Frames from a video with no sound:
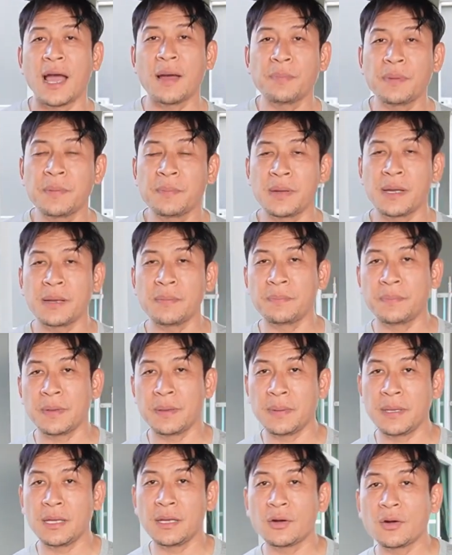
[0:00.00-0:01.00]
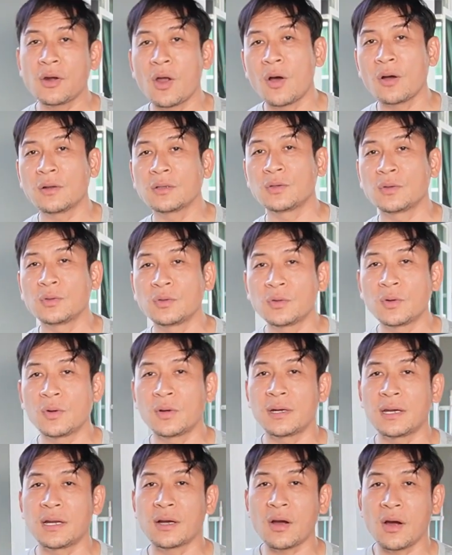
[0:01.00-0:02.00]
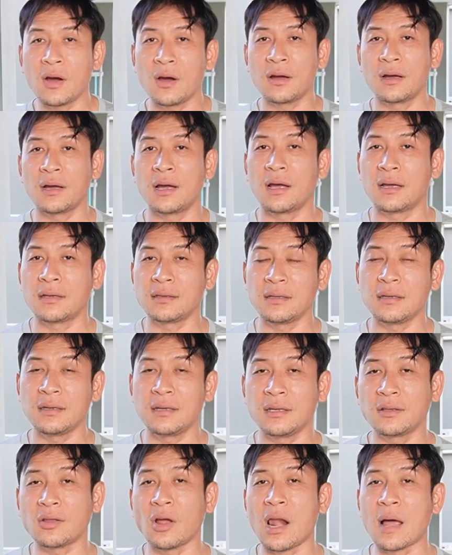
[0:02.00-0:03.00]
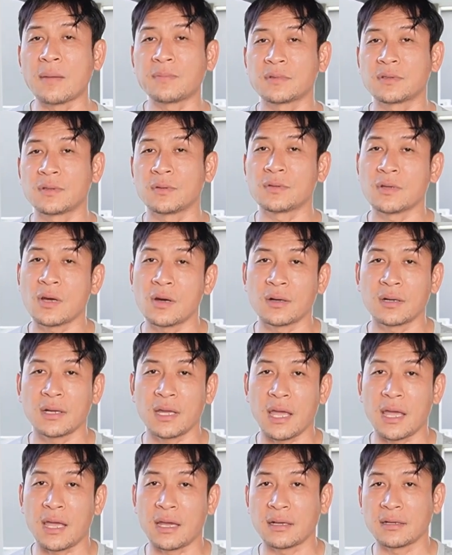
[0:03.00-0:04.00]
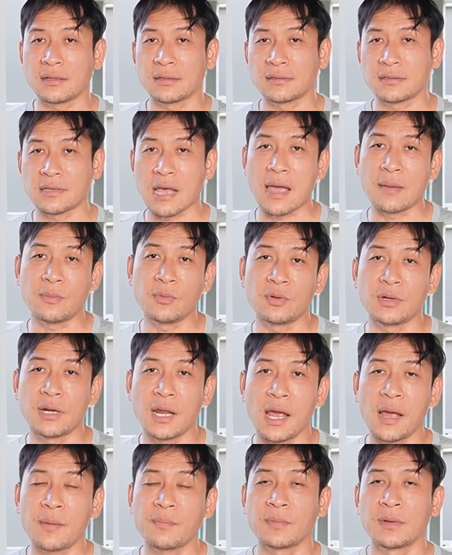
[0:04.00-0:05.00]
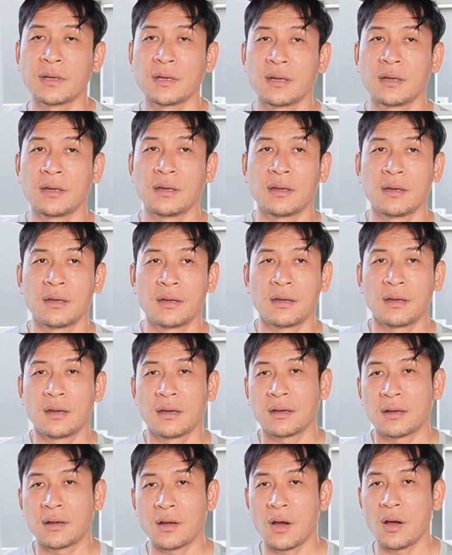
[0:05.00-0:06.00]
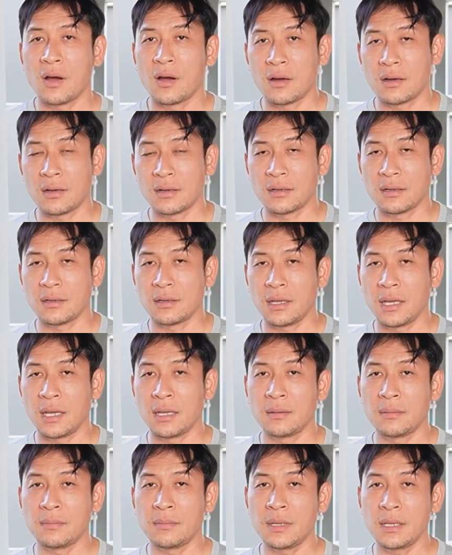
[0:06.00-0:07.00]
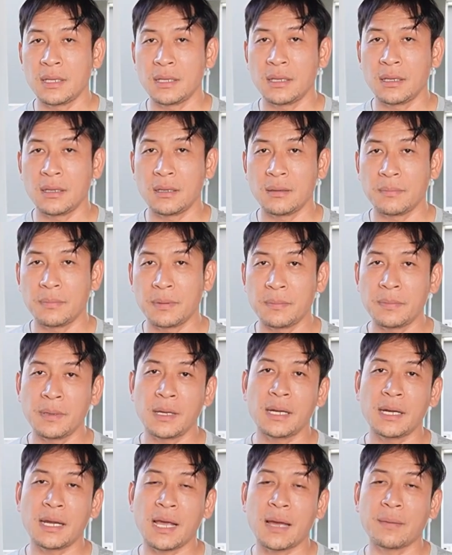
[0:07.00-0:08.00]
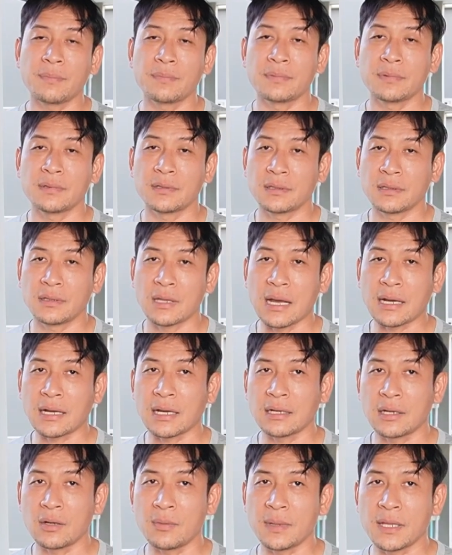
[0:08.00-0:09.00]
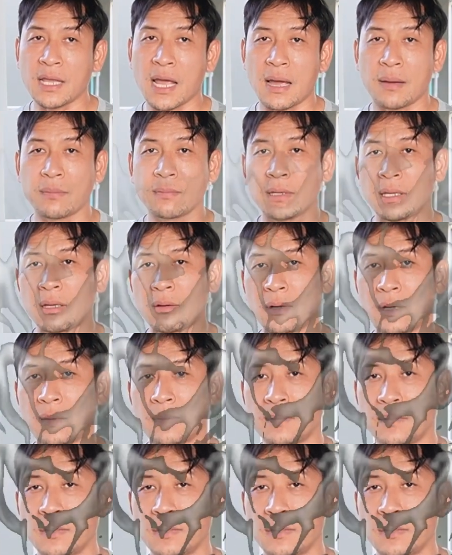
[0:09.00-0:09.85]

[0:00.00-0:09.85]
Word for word: ครับ เพื่อนๆพี่ๆน้องๆ ทุกๆคนแล้วก็ยินดีต้อนรับสู่ช่องเอกสายหมุนนะครับ ก็เห็นมีเพื่อนๆนะครับทักกันเข้ามาถามเกี่ยวกับ